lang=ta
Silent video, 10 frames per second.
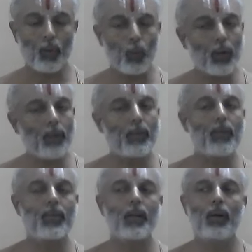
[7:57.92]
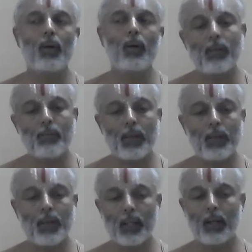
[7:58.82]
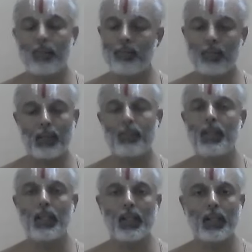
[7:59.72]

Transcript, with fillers: ஓரிரு பாசுரங்களுக்கு கொஞ்சம் பெரிய வியாக்கியானம் மற்றபடி